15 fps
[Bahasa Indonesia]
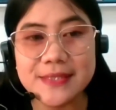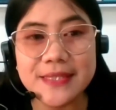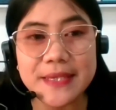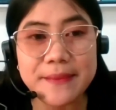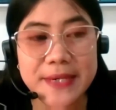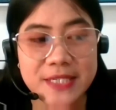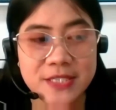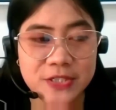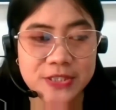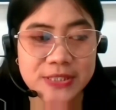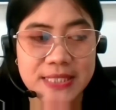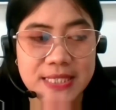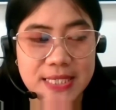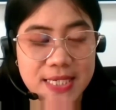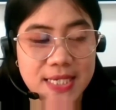di Mexico
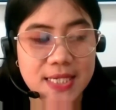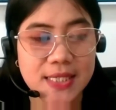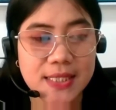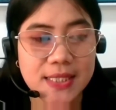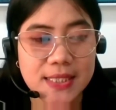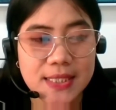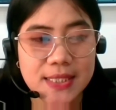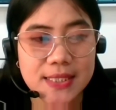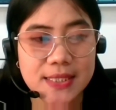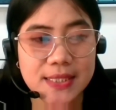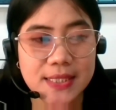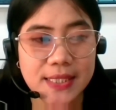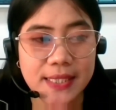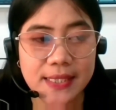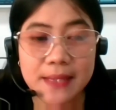sendiri
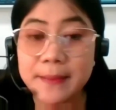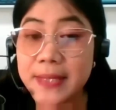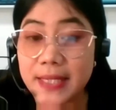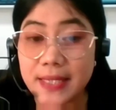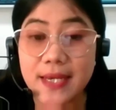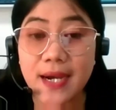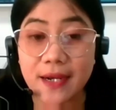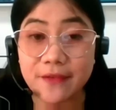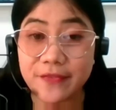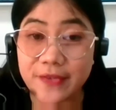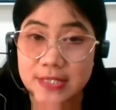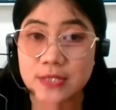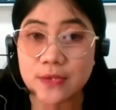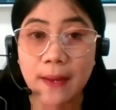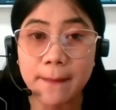uh, kita menyediakan
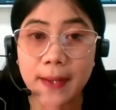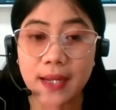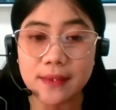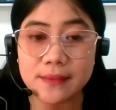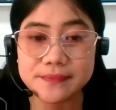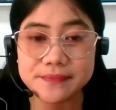free swap, Pak,